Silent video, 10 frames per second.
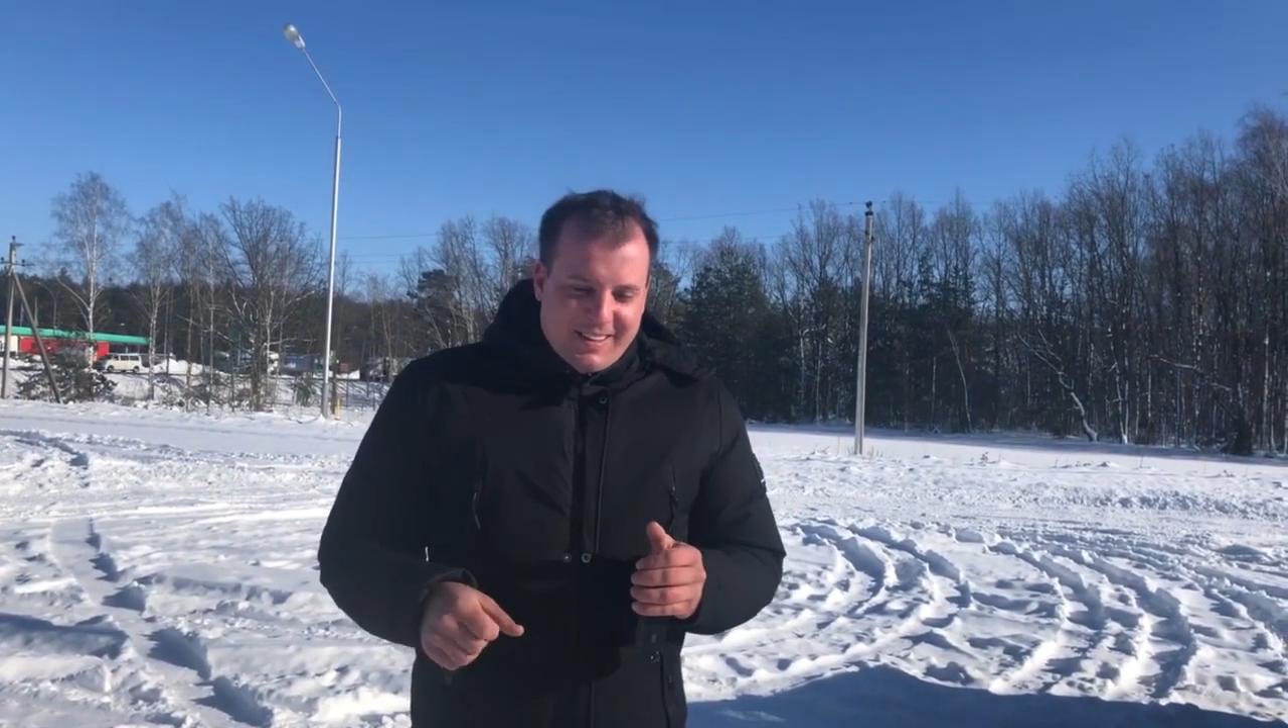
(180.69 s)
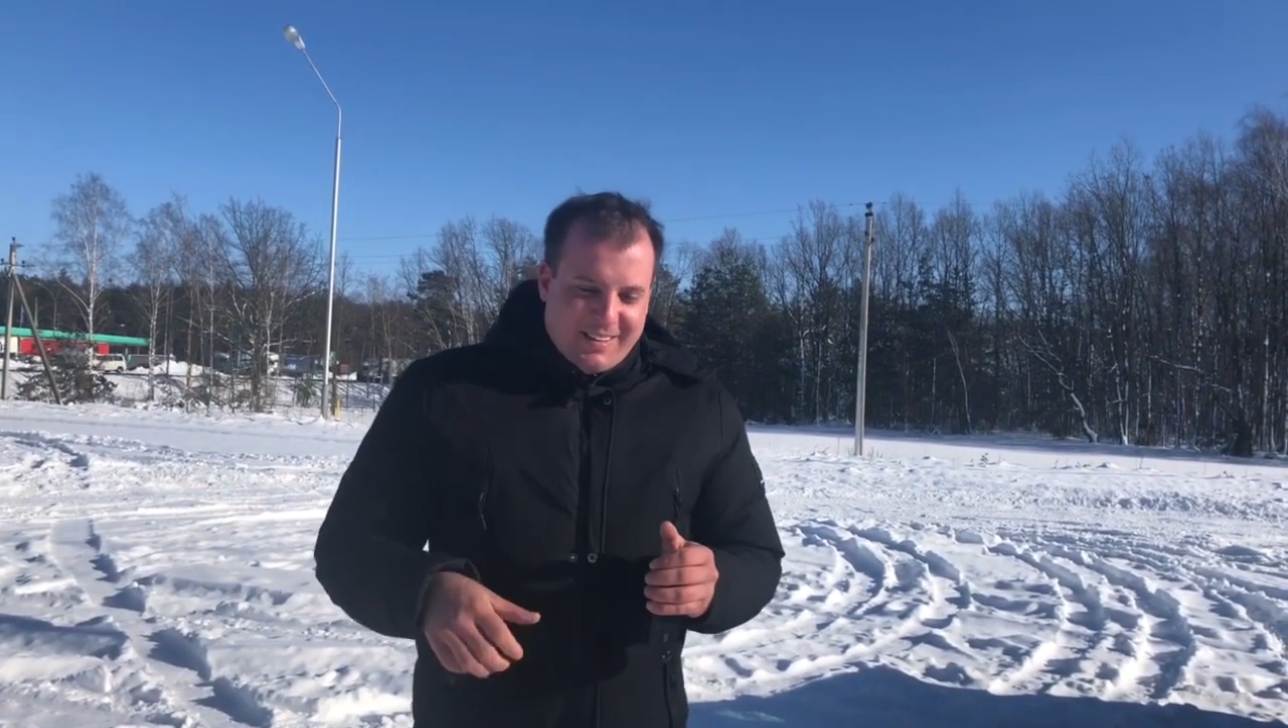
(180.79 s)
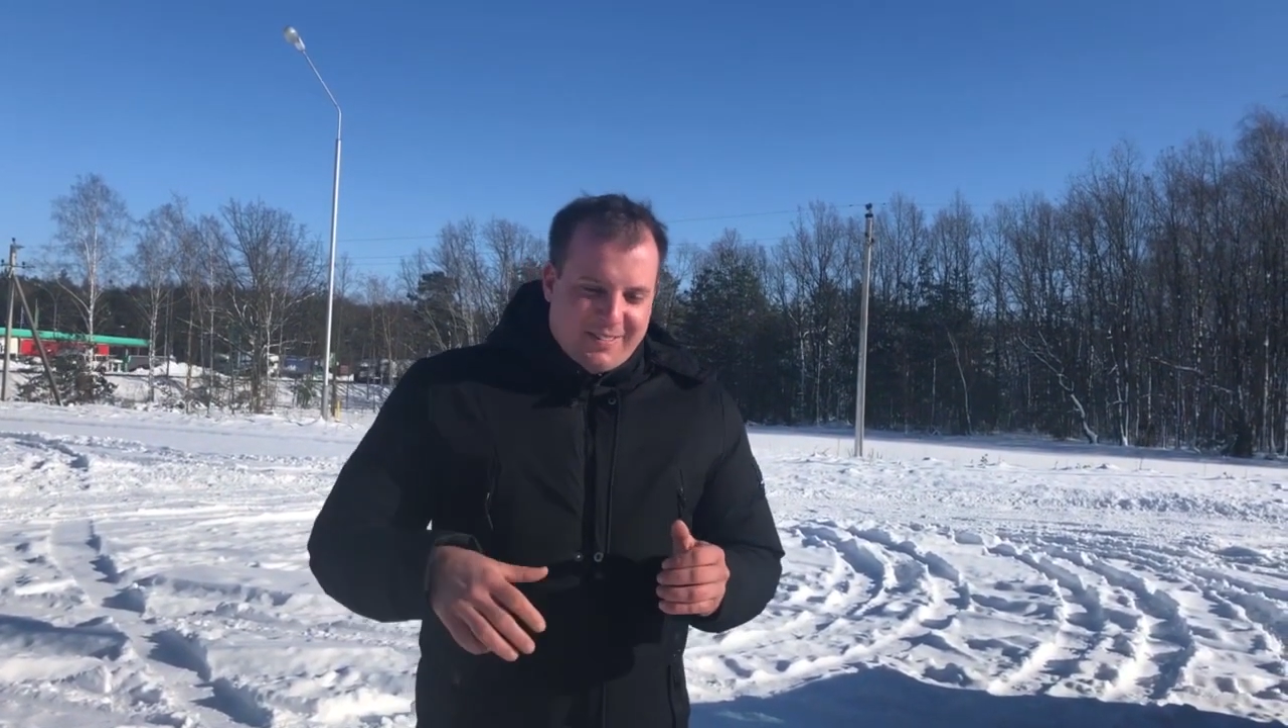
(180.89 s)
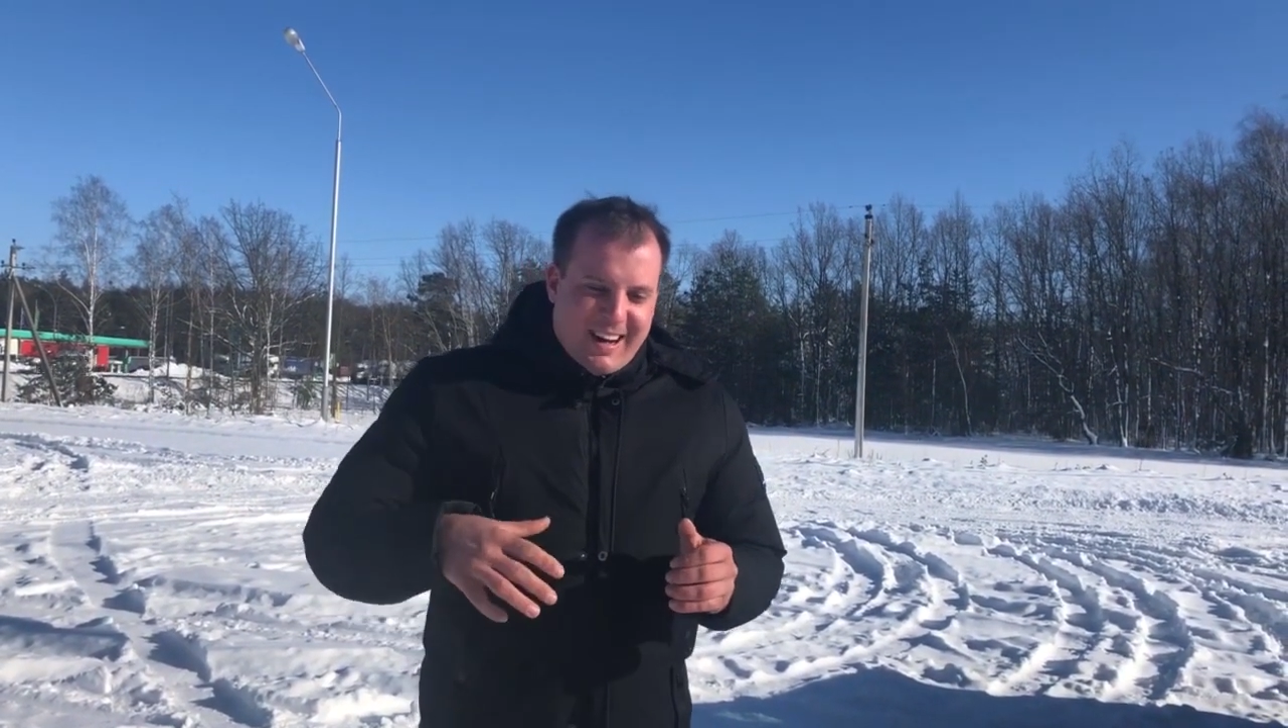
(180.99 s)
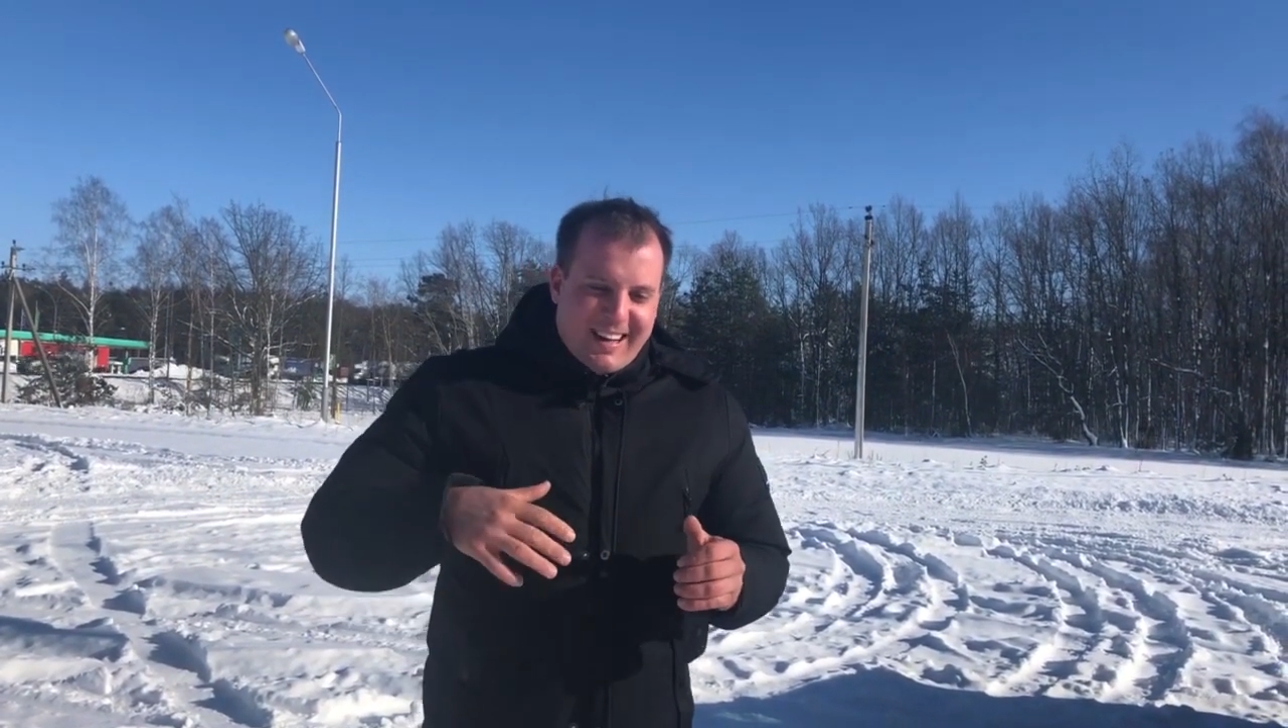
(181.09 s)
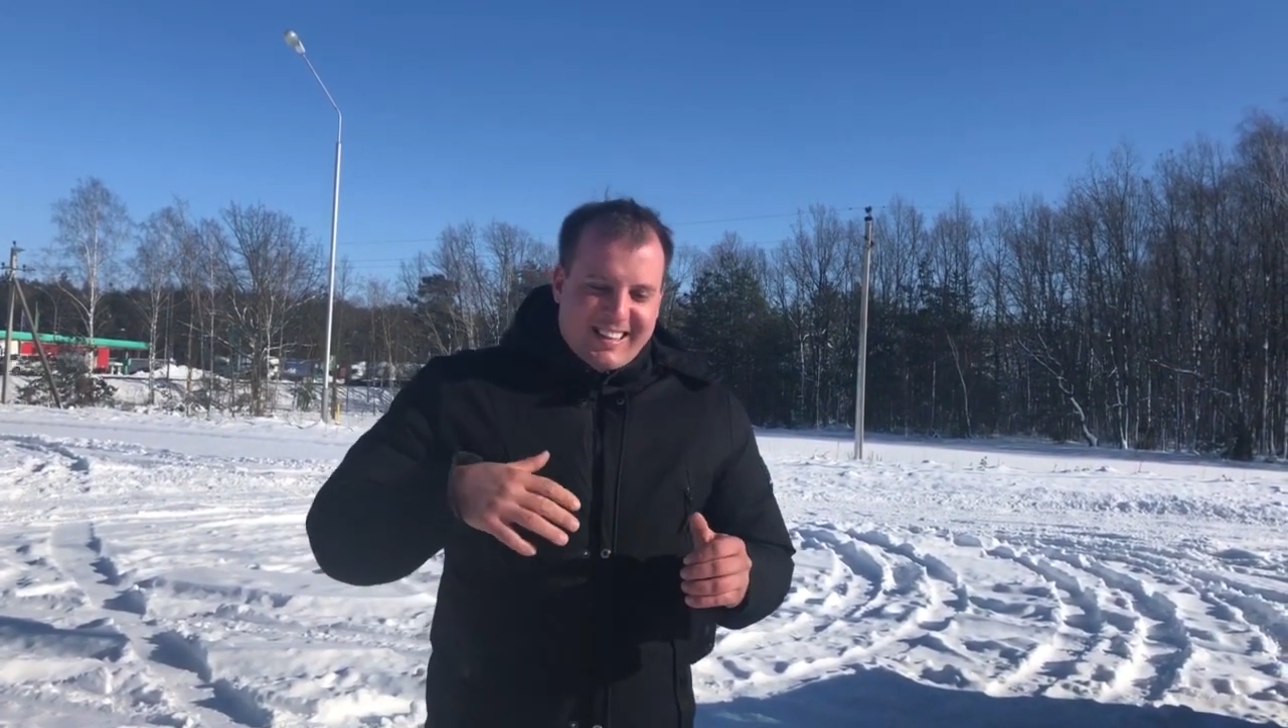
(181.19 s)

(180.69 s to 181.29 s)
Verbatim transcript: два